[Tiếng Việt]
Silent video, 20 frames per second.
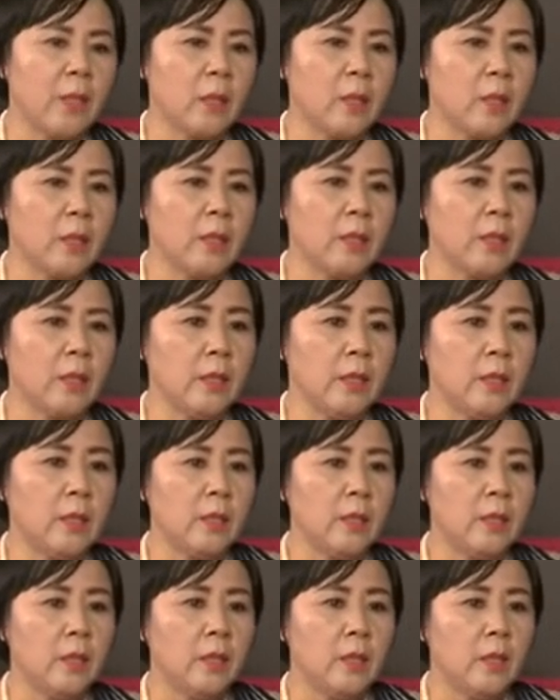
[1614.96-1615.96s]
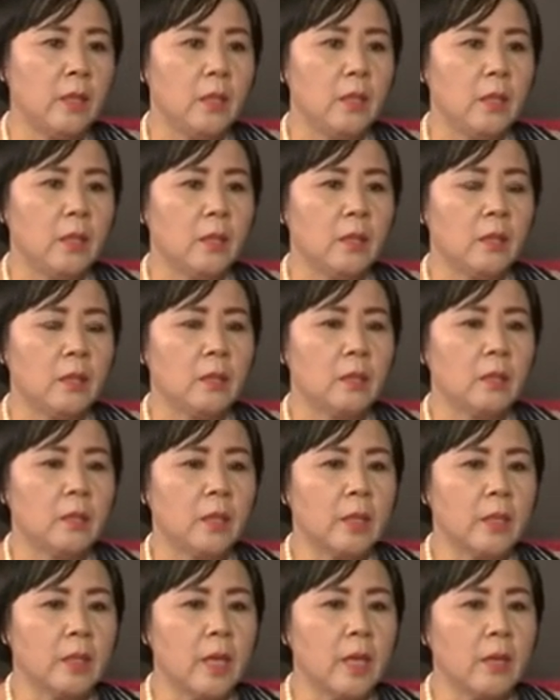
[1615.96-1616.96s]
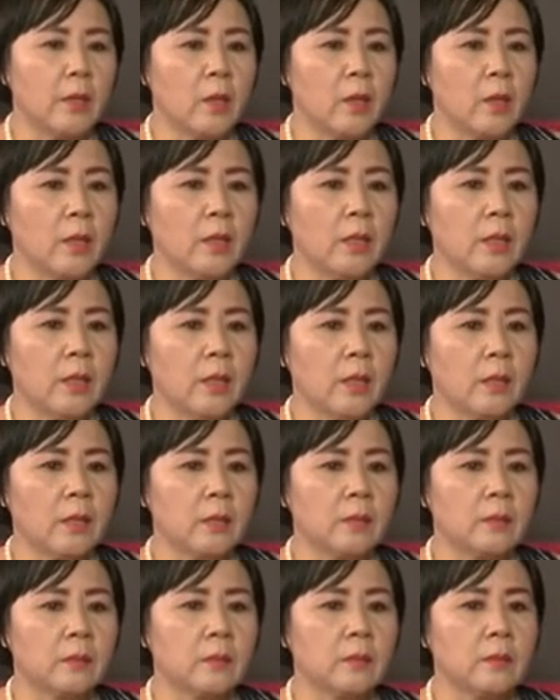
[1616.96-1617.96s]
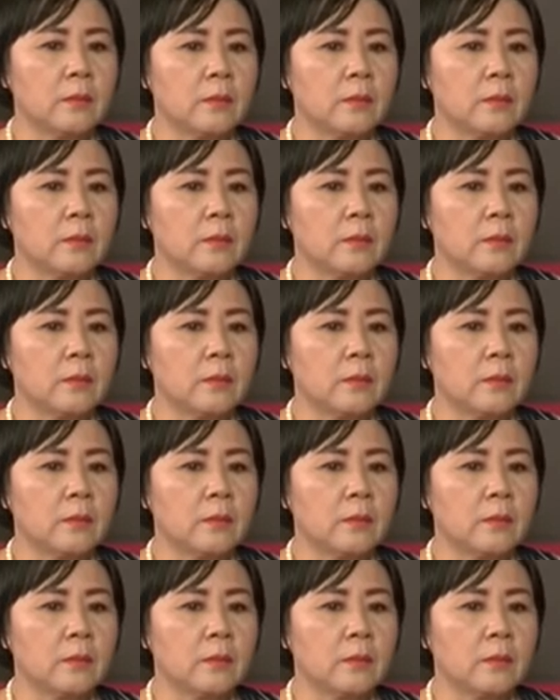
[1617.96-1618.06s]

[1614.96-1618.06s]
nói thì người ta nói là